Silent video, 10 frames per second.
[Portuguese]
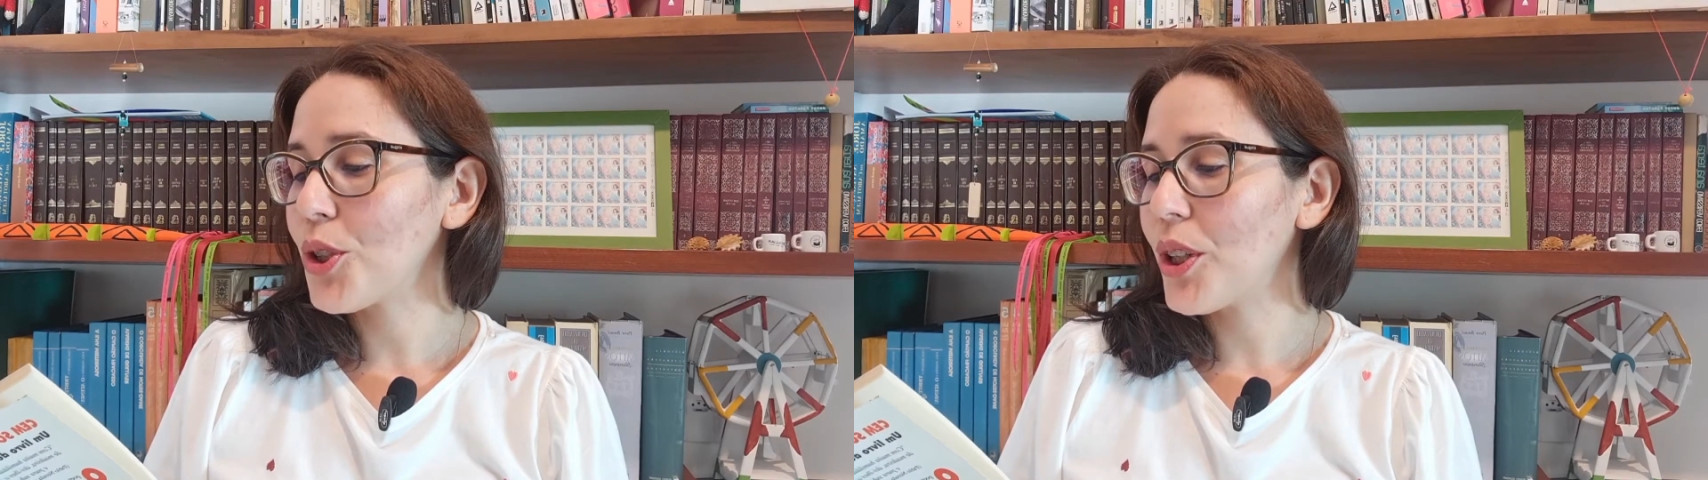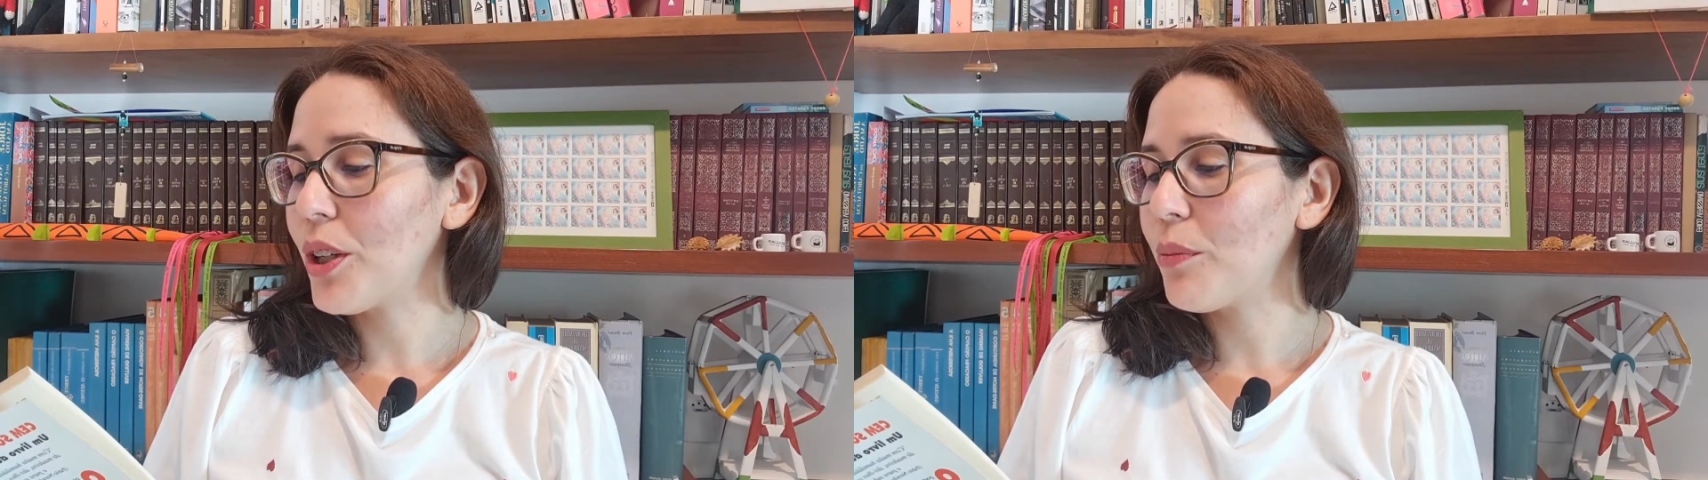
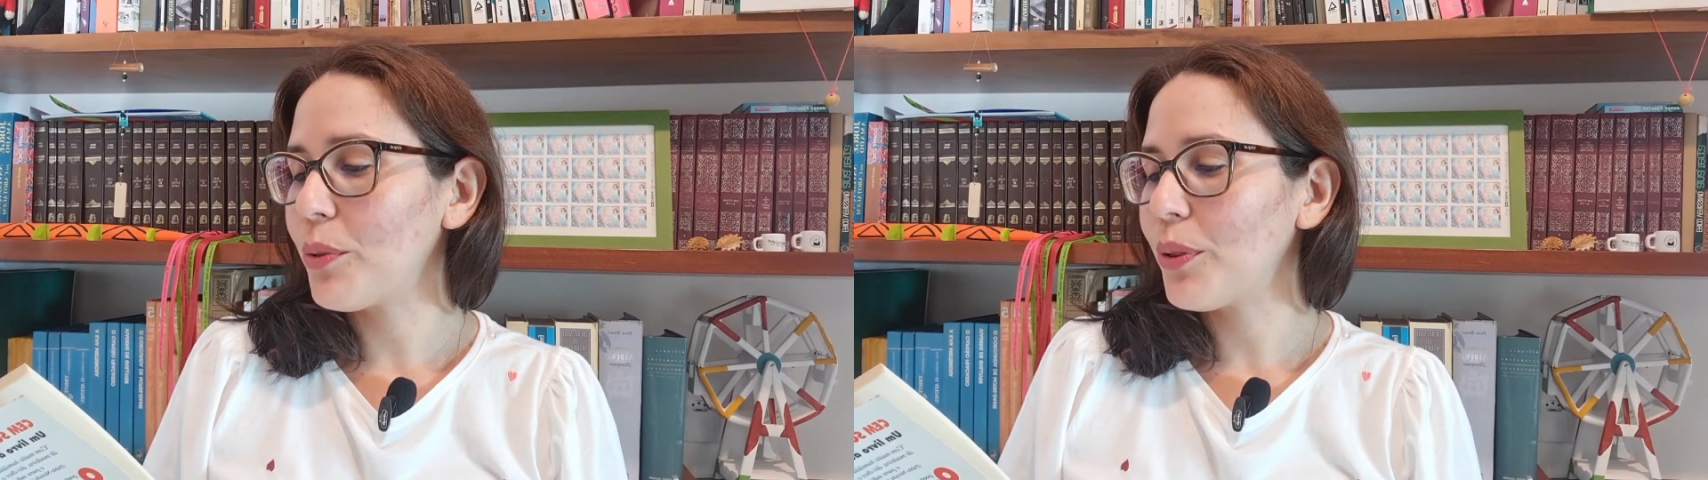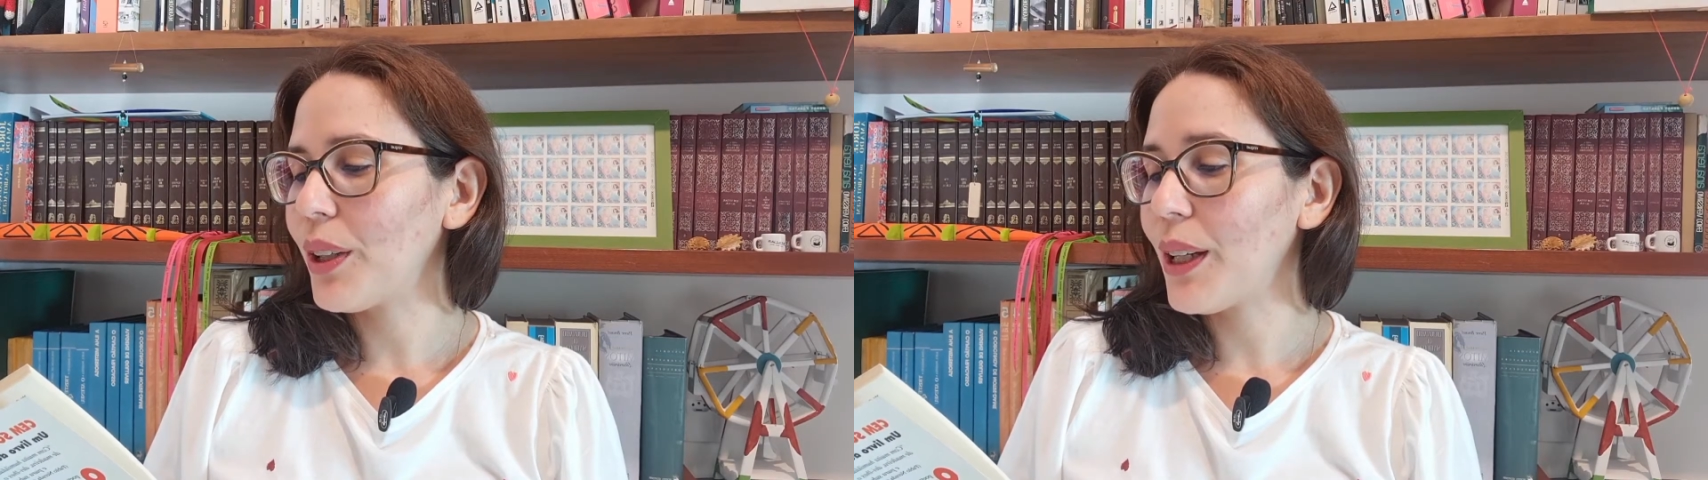
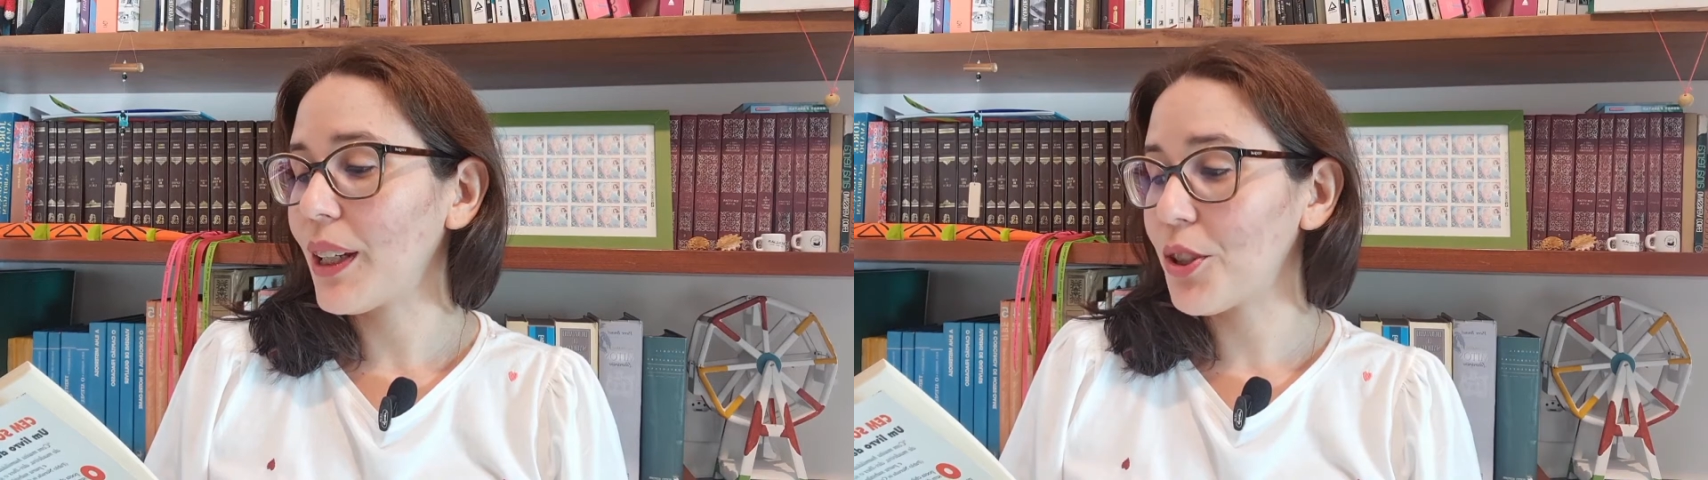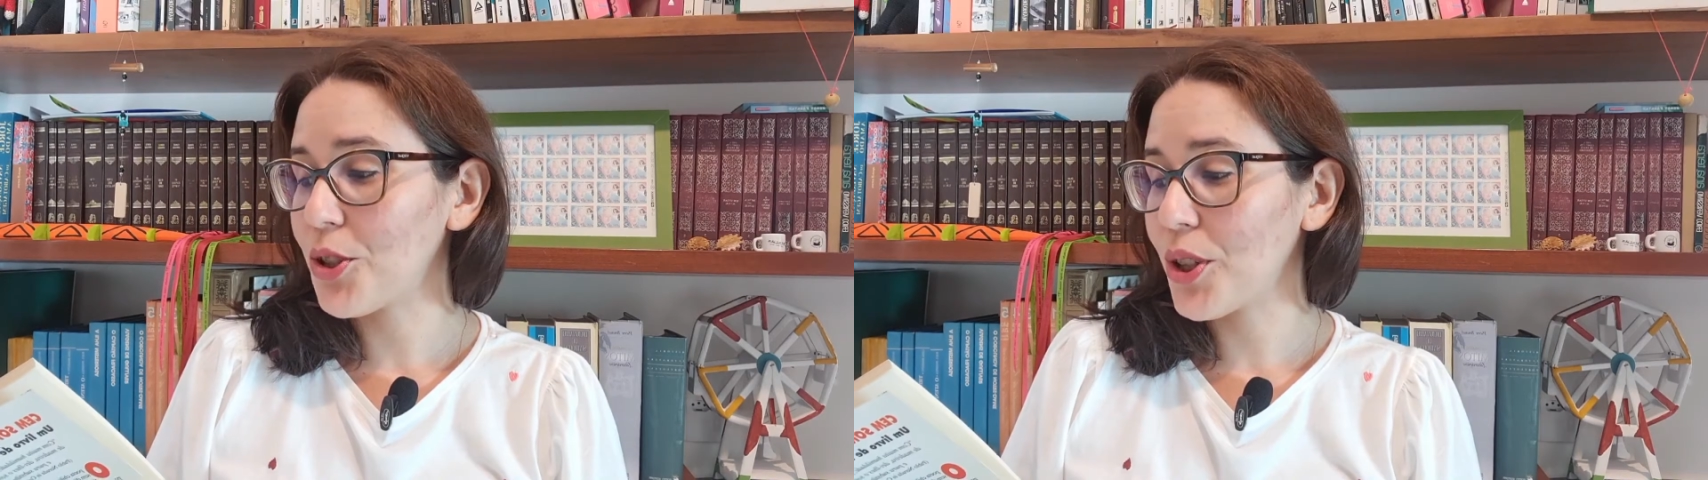amo e que
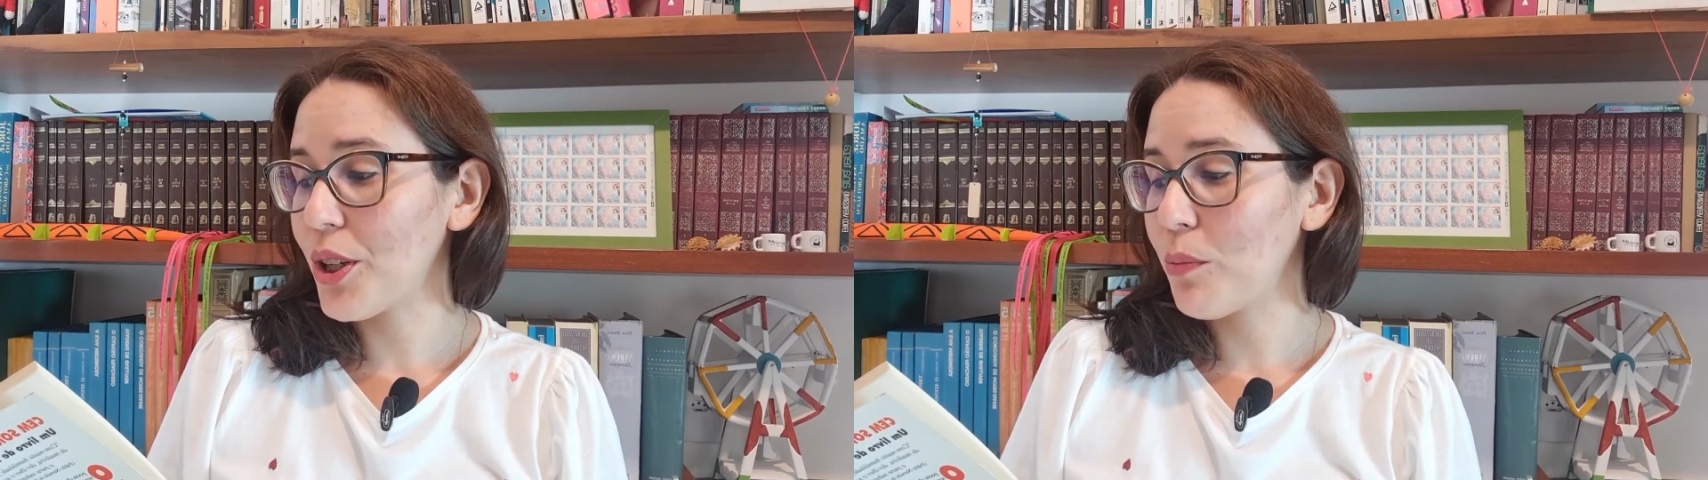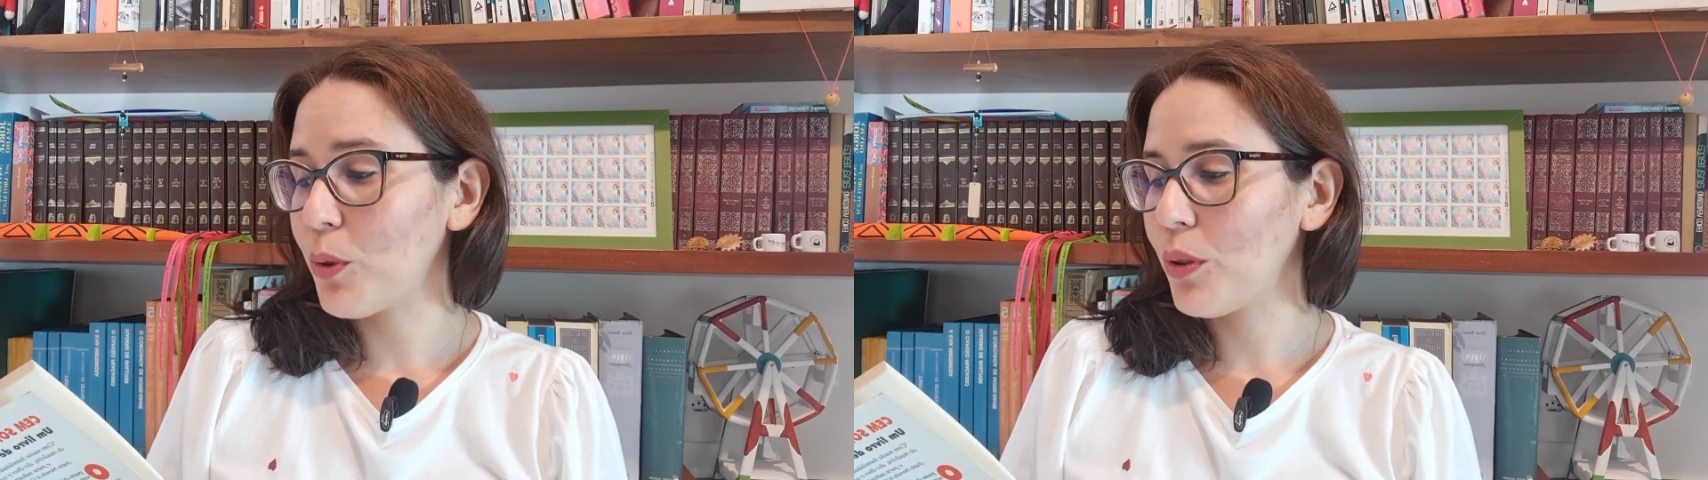te
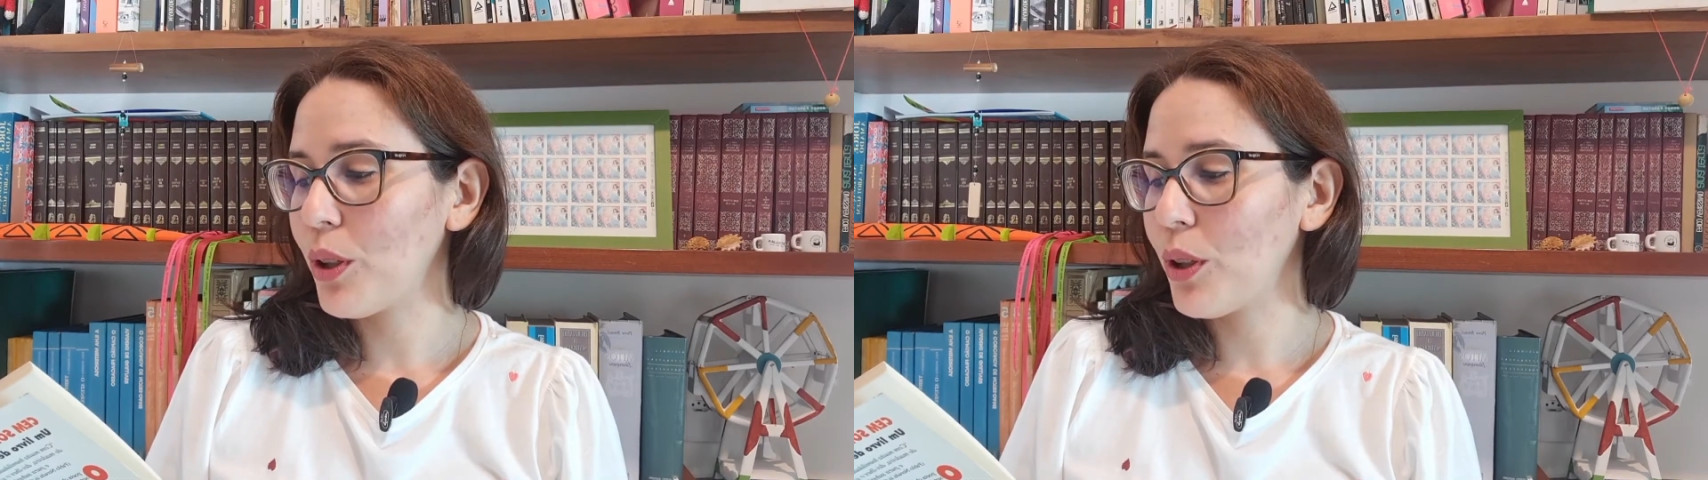amo,